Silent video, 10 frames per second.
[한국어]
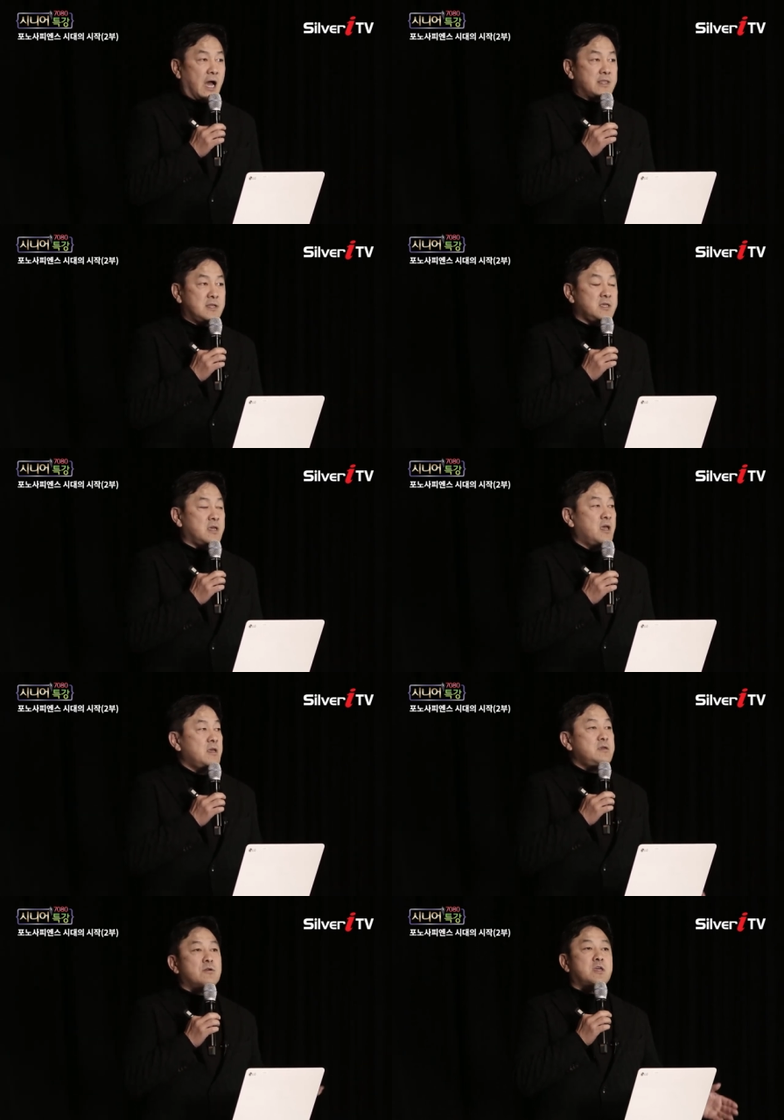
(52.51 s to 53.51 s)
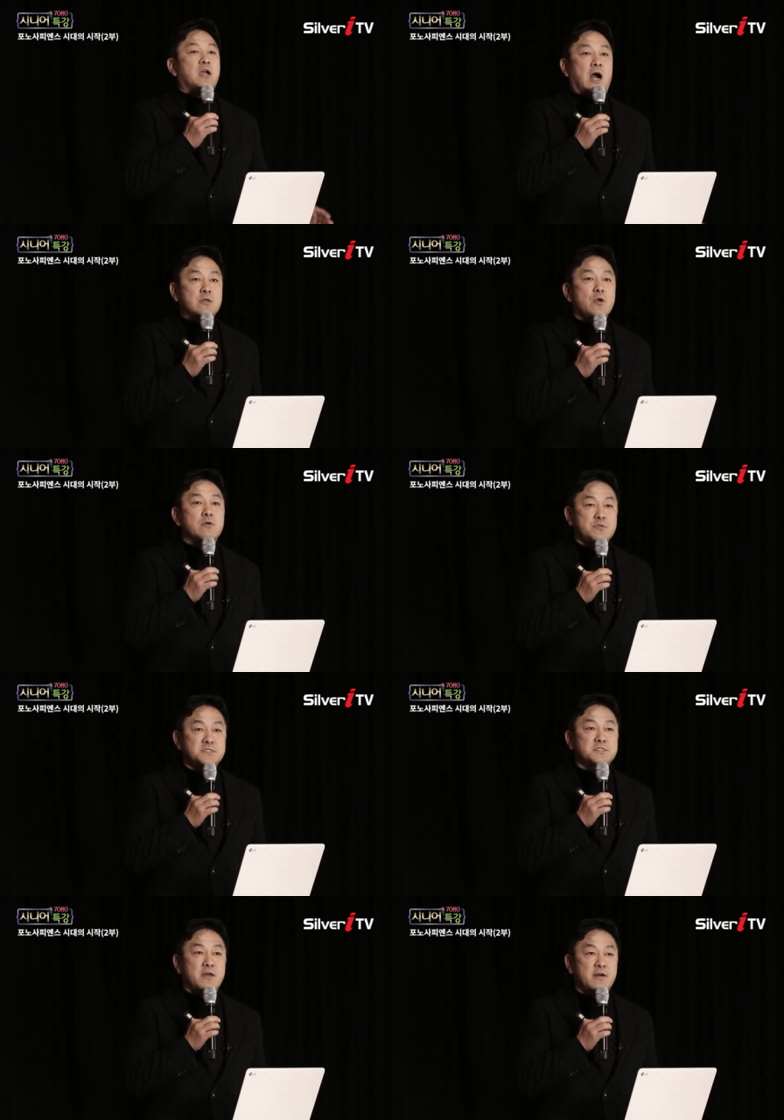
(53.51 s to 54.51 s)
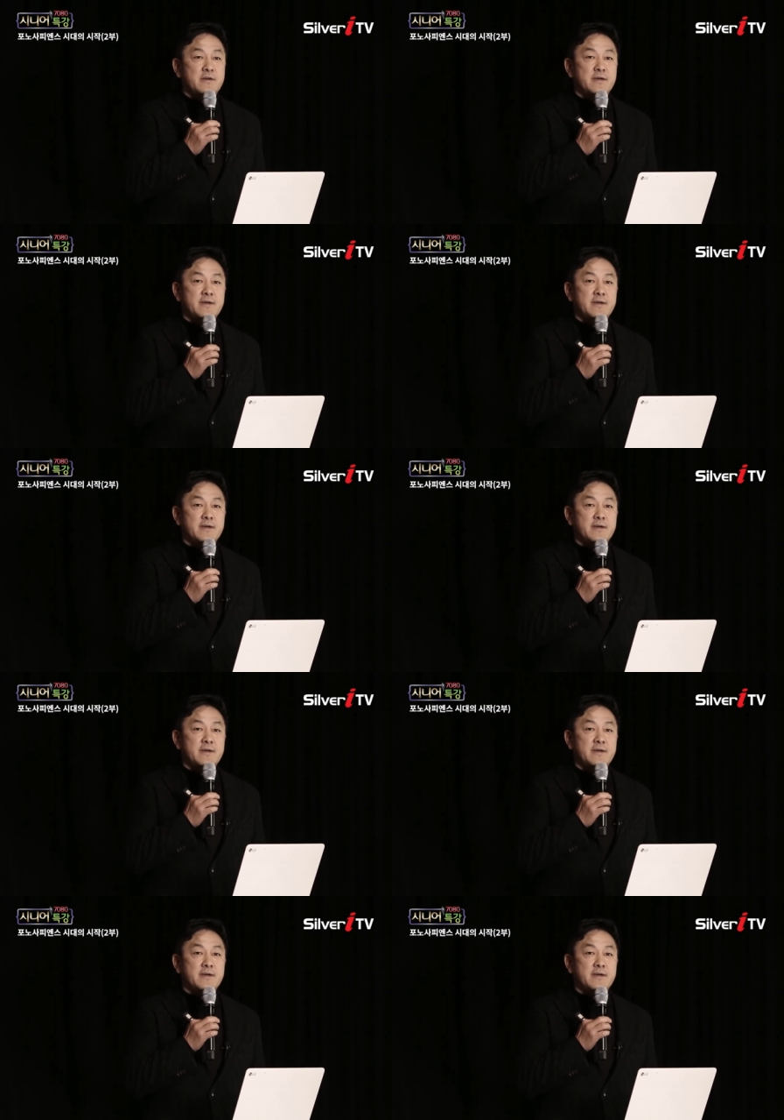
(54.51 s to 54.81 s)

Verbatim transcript: 안 하니 이렇게 강요하고 있어요.